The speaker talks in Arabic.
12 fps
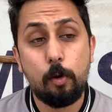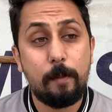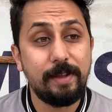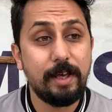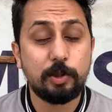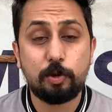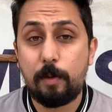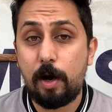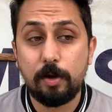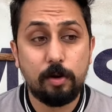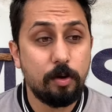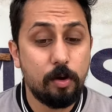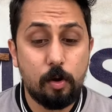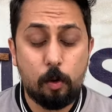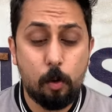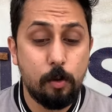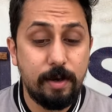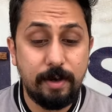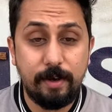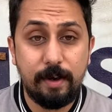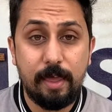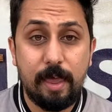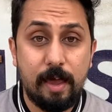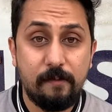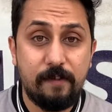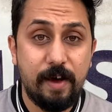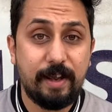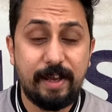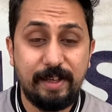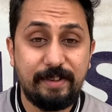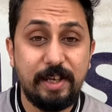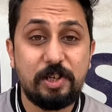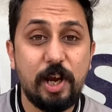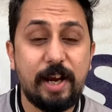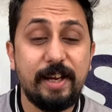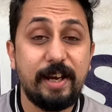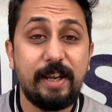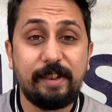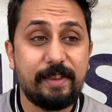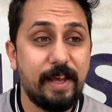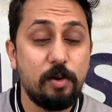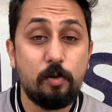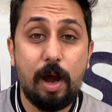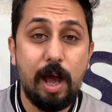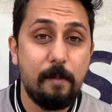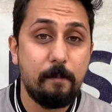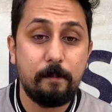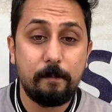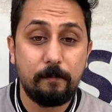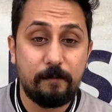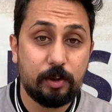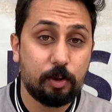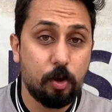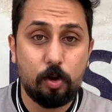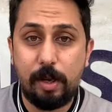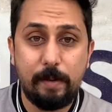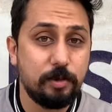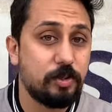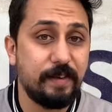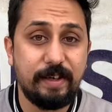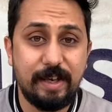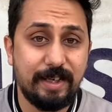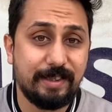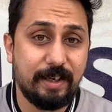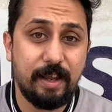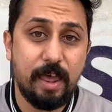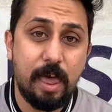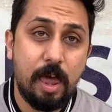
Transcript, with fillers: وبدا سبحان الله كل فرخ يديك شكل غير التاني وحم في الطالع مش في النازل